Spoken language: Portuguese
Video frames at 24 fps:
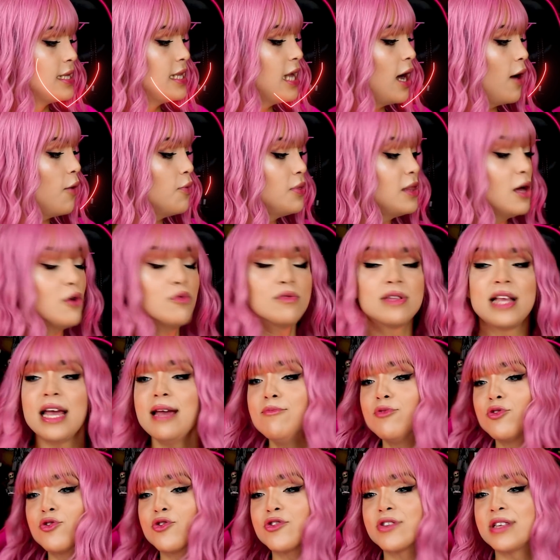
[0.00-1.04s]
não, não
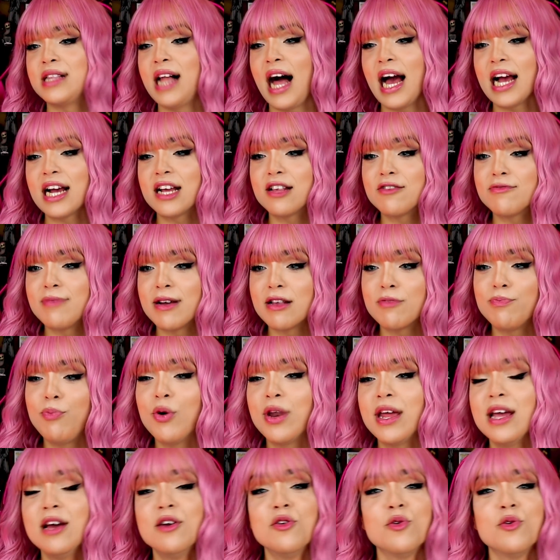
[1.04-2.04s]
tem muitos lacres, mas porém